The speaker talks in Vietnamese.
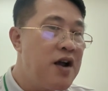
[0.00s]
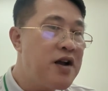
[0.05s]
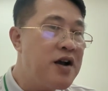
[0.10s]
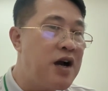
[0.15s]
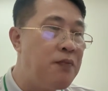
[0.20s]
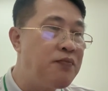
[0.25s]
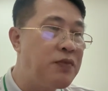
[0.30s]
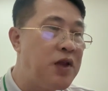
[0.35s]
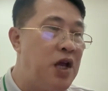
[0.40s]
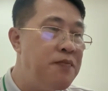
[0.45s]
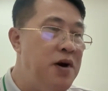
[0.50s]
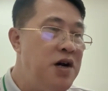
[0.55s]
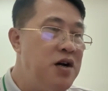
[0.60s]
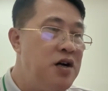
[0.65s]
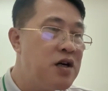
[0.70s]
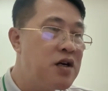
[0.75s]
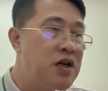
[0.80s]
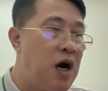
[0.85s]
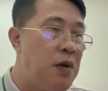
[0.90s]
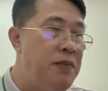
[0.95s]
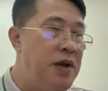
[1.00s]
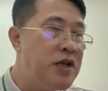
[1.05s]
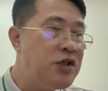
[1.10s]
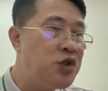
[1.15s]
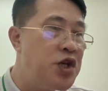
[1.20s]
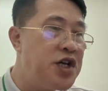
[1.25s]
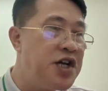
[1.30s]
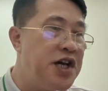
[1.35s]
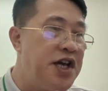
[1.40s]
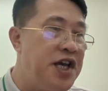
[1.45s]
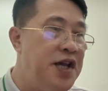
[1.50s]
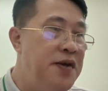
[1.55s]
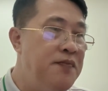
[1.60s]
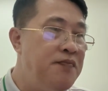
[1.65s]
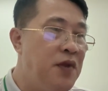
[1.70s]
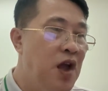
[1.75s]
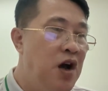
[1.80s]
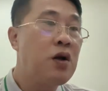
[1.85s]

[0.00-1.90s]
không tới mức không biết suy nghĩ.